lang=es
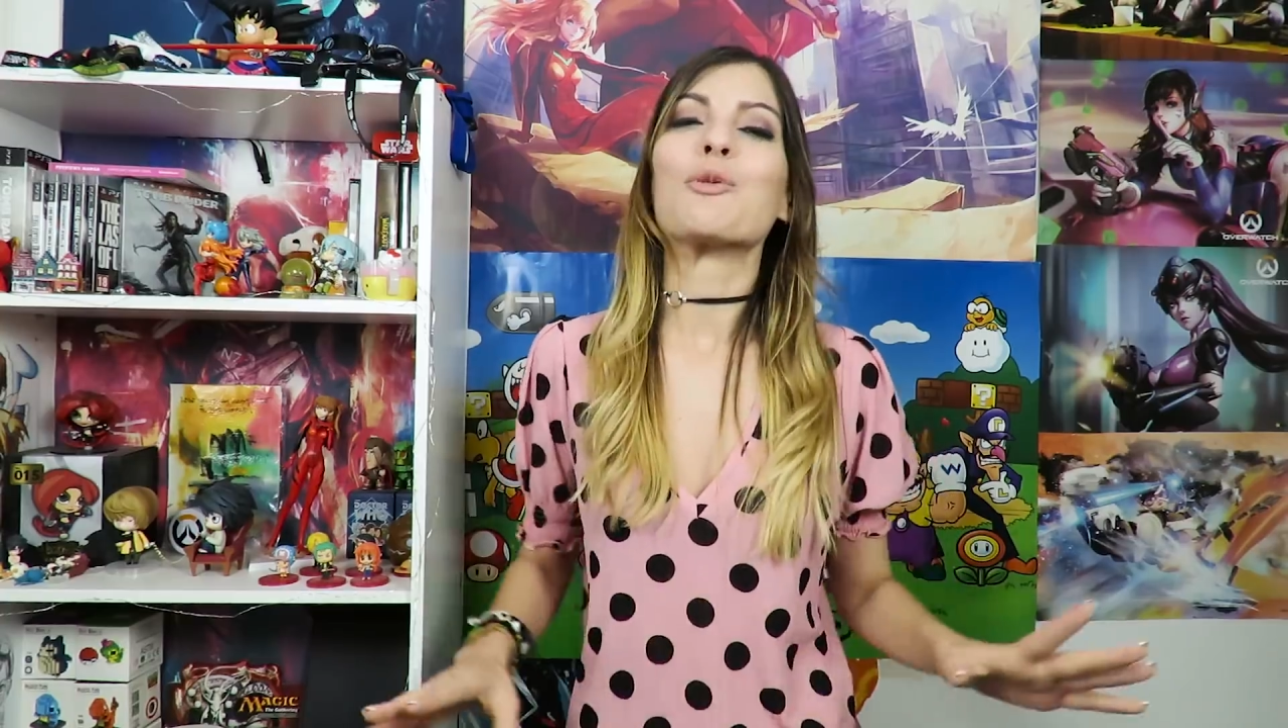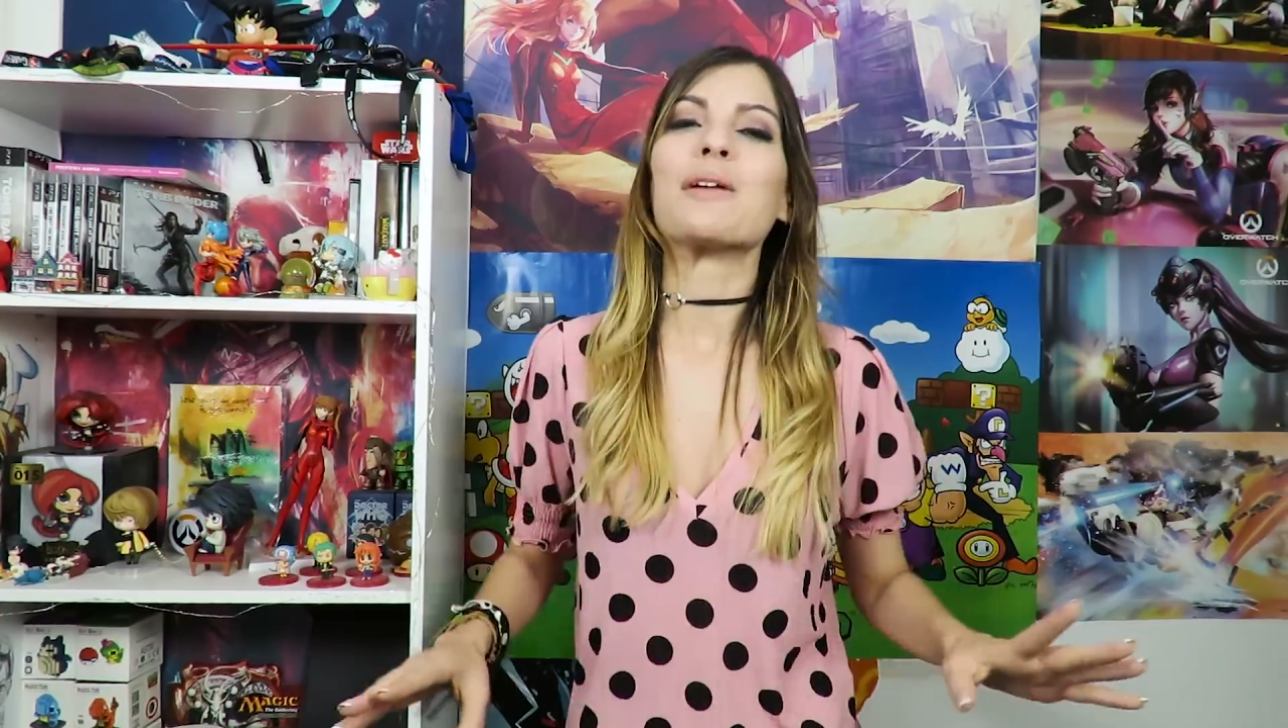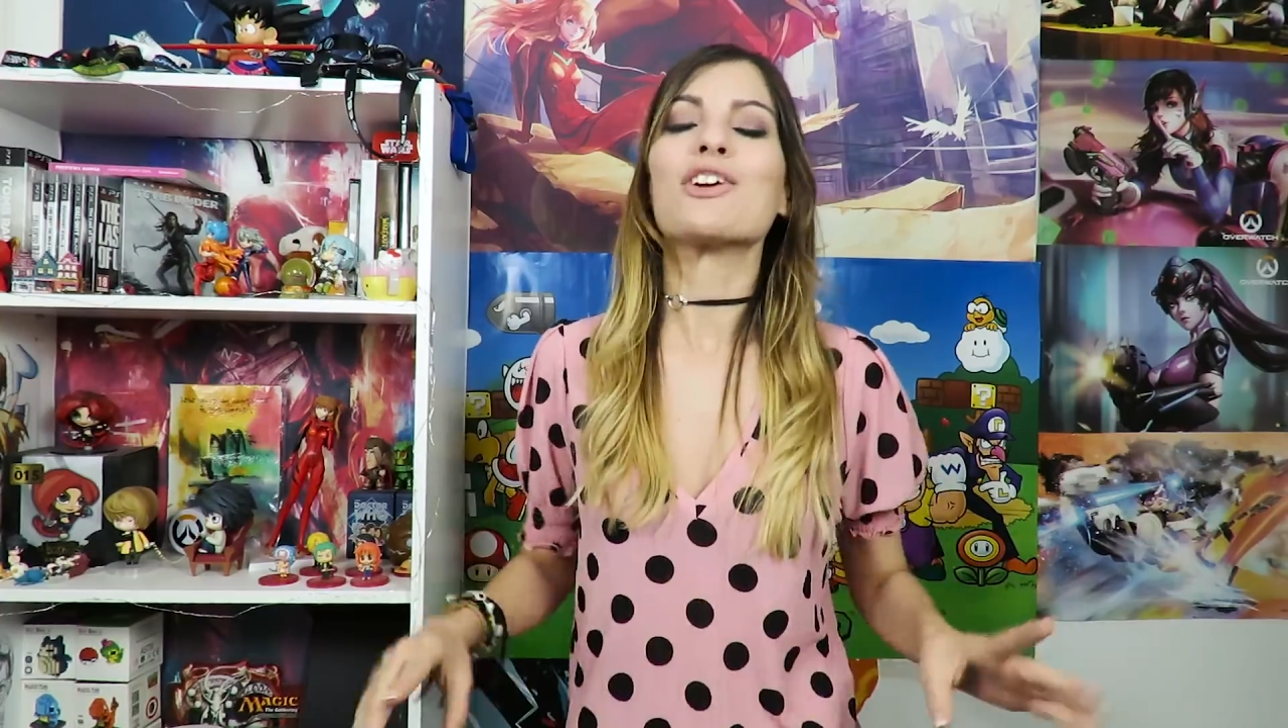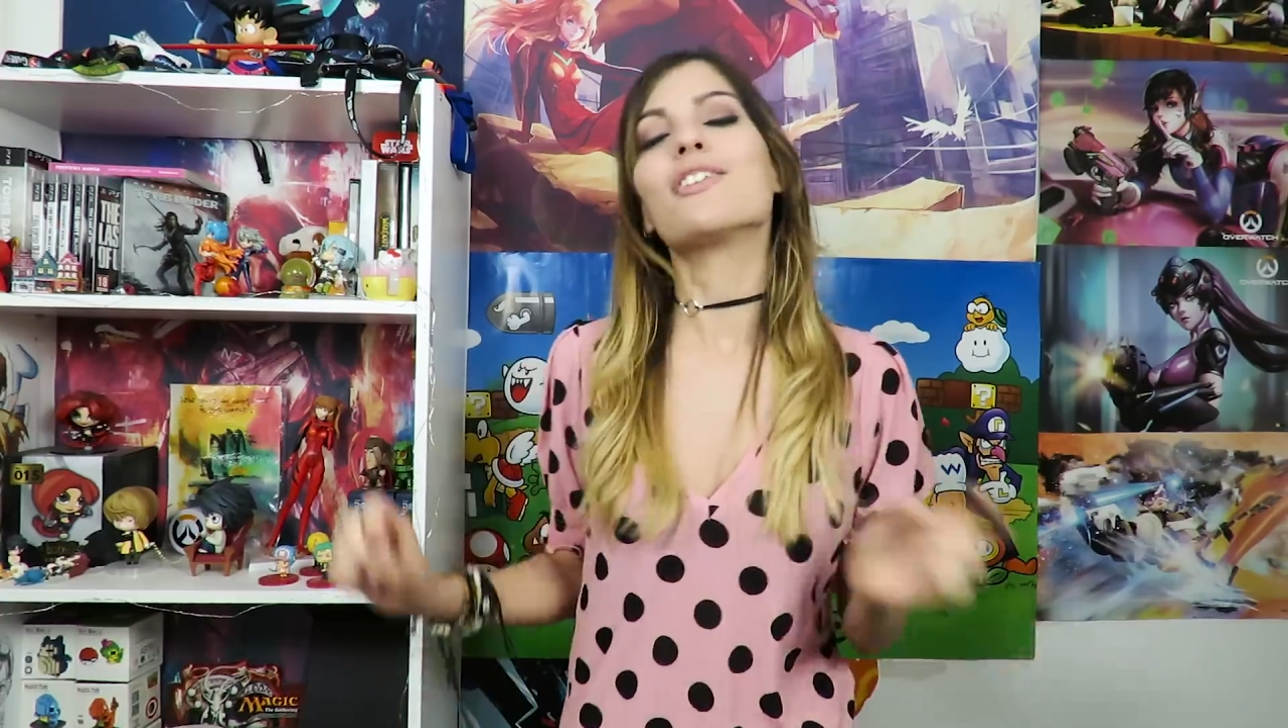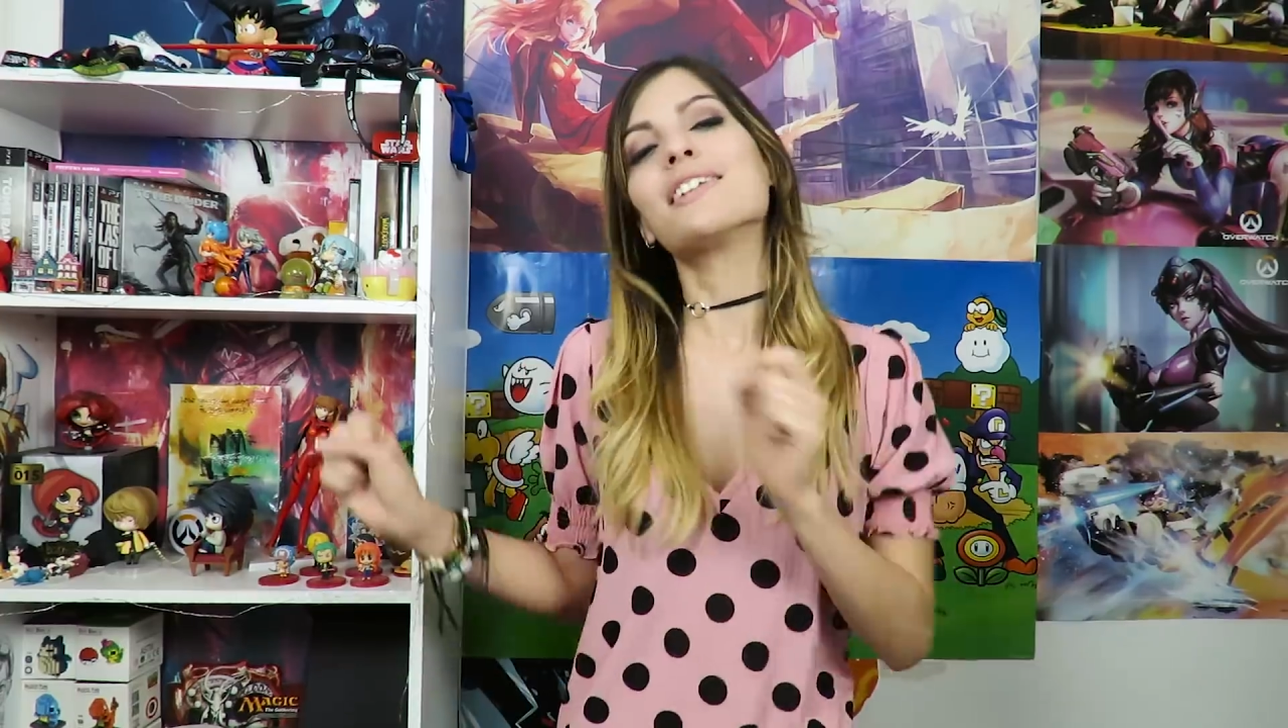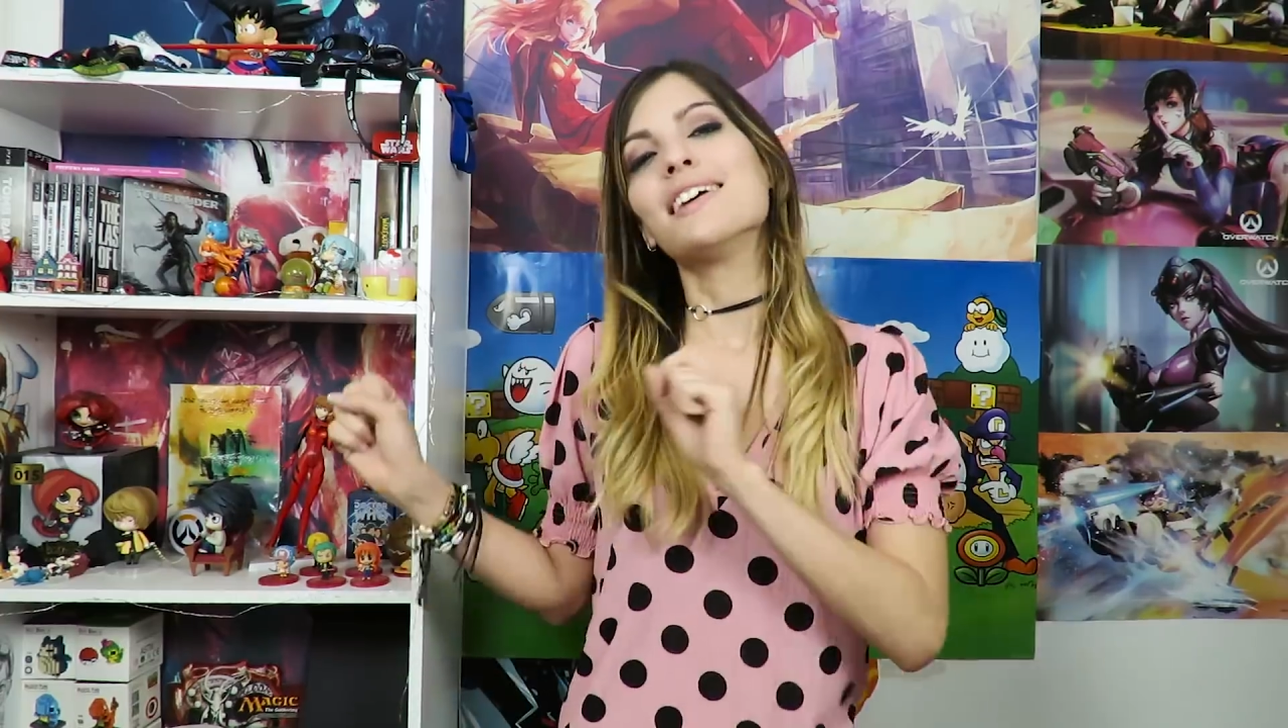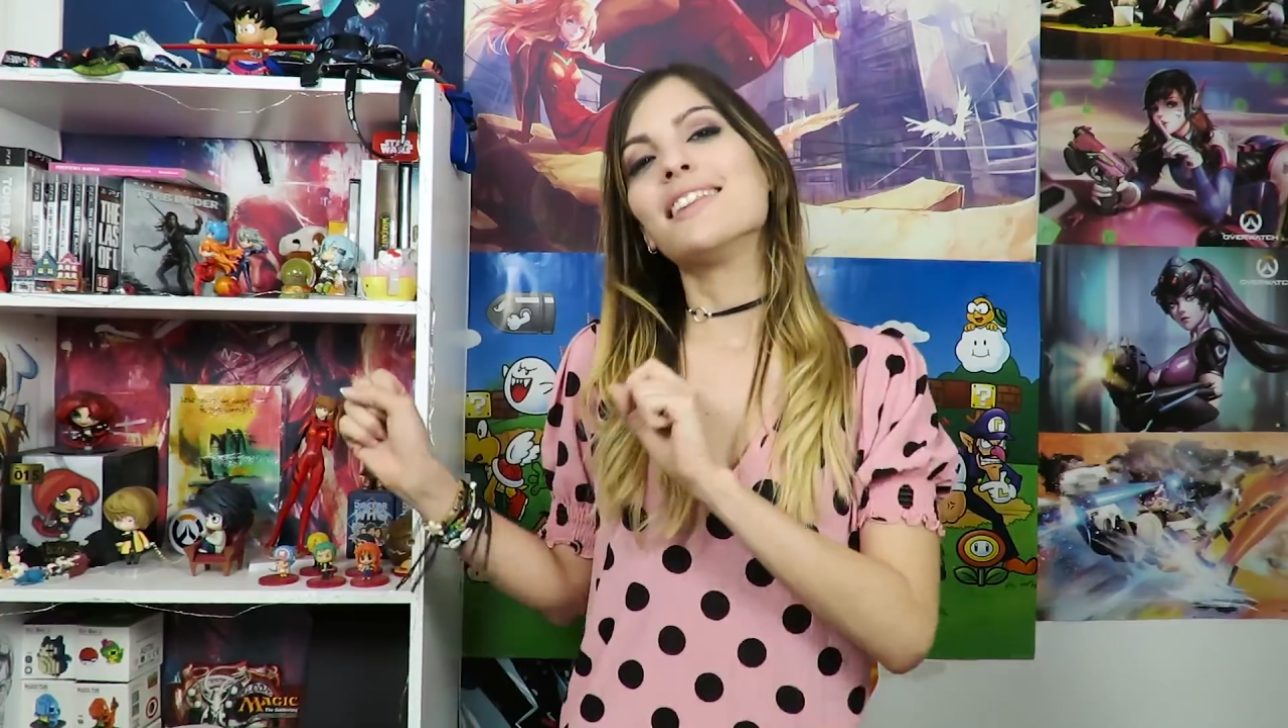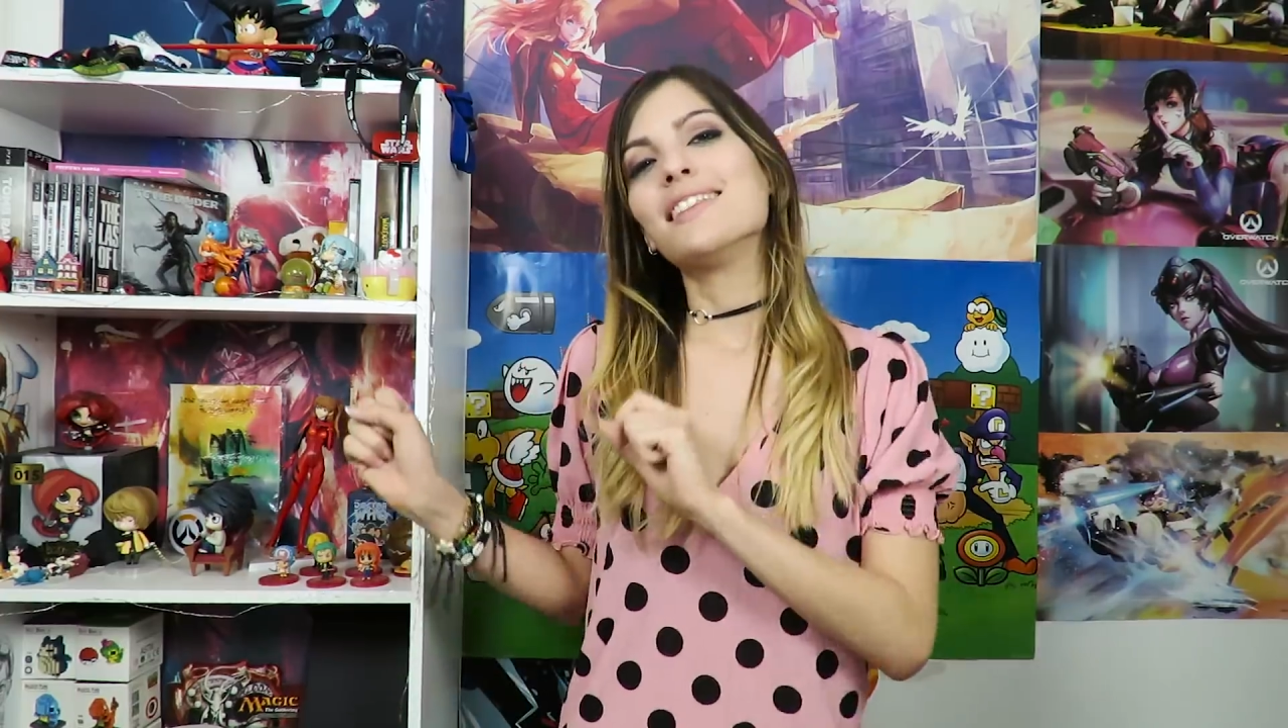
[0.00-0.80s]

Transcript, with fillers: de opinión.